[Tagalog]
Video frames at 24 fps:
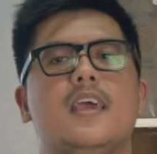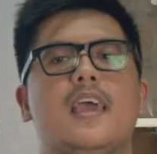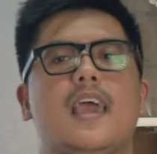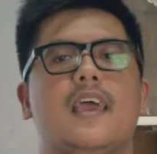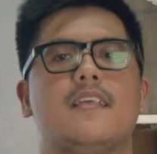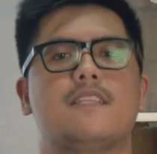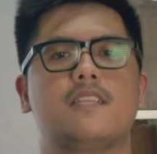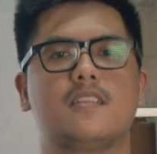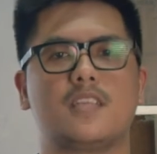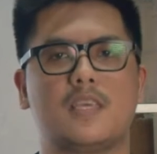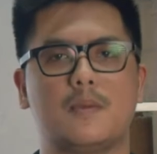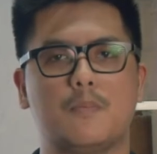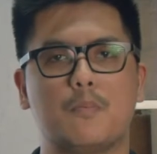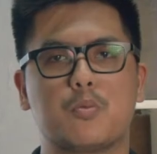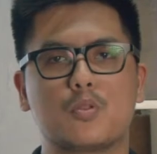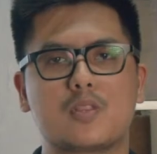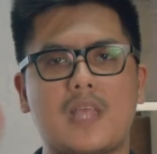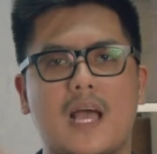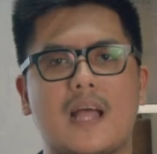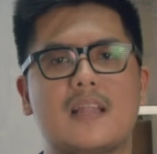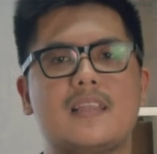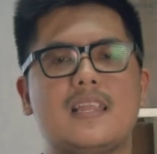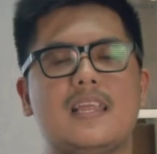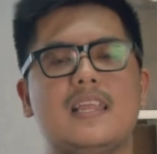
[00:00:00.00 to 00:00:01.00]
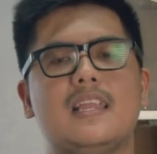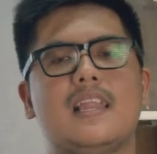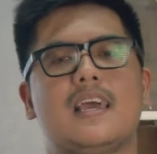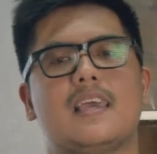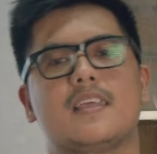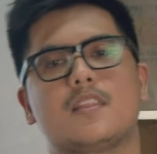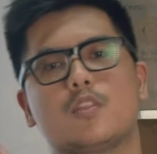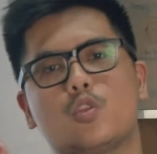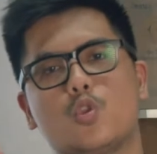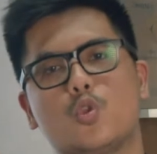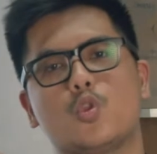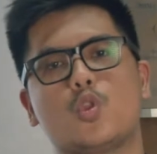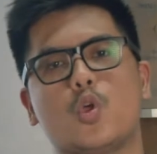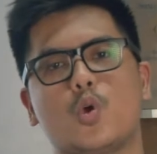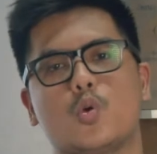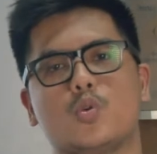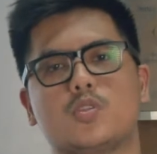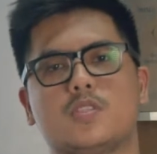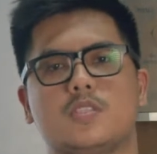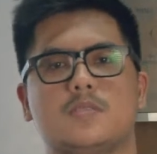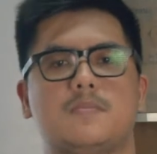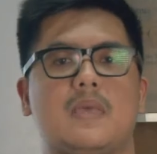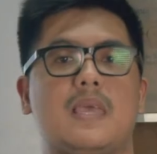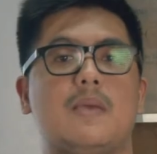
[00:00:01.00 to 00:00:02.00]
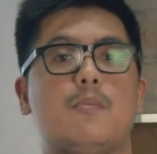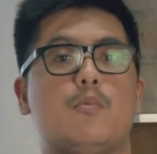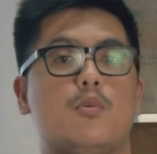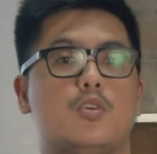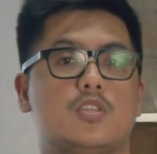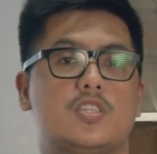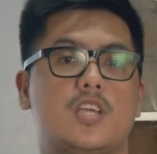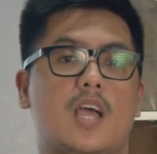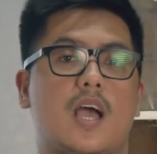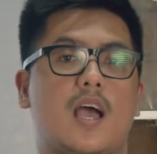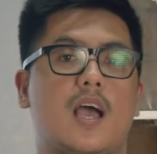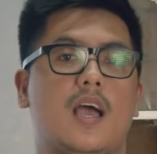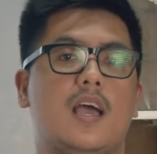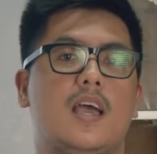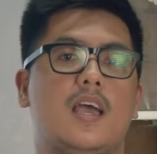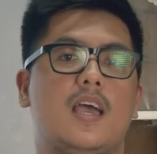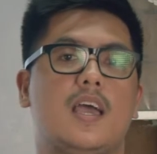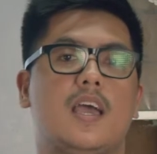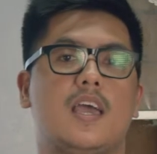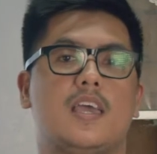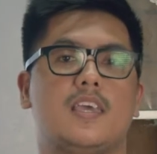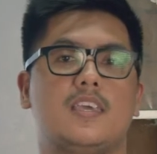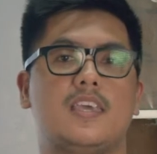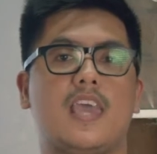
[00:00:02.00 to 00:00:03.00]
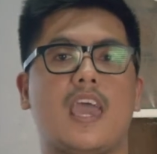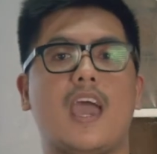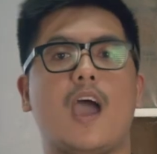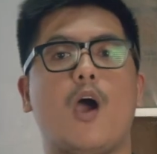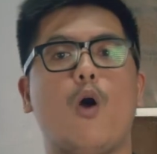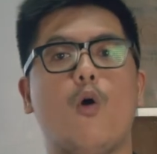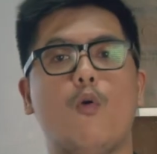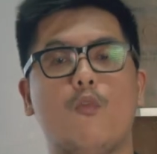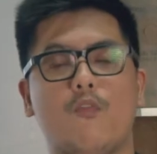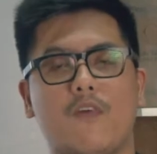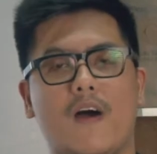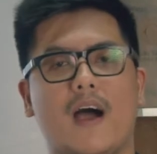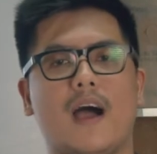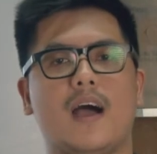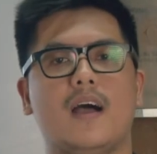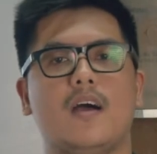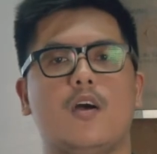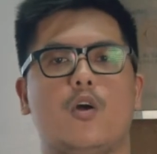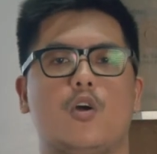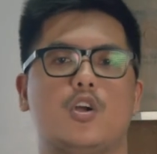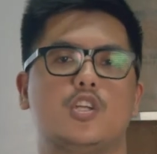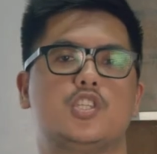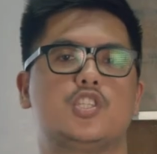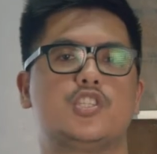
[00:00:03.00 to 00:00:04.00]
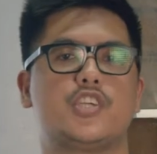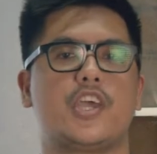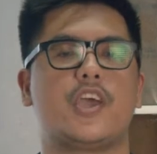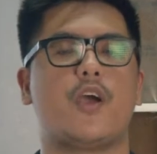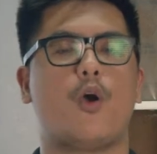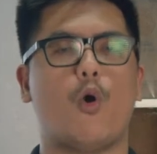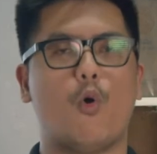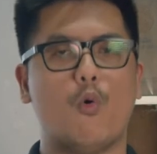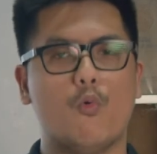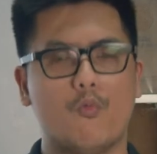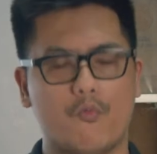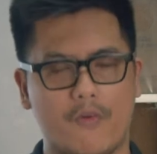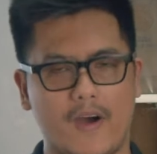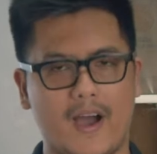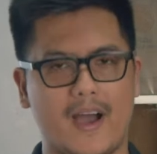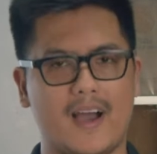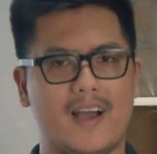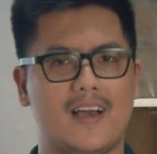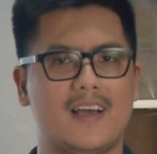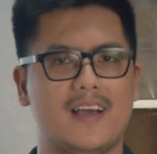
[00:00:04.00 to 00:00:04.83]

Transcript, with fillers: And gibutang nila into those, na himo siyang Jehovah or Jehovah.